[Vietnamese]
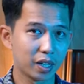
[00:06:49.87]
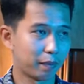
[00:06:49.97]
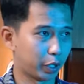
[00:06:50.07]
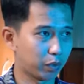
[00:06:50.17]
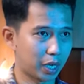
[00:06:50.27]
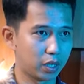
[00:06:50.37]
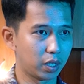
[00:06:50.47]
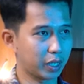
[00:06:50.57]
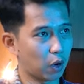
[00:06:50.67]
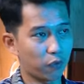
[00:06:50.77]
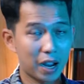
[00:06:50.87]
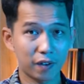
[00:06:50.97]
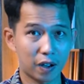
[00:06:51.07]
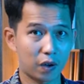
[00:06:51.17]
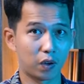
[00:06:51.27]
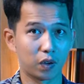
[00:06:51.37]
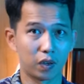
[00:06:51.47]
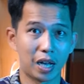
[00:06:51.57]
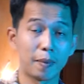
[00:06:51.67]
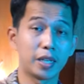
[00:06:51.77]
mà chúng ta đưa cái đầu phát
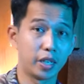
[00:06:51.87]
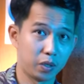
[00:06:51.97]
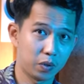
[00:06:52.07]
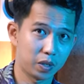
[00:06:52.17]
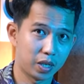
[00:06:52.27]
vào hai ba triệu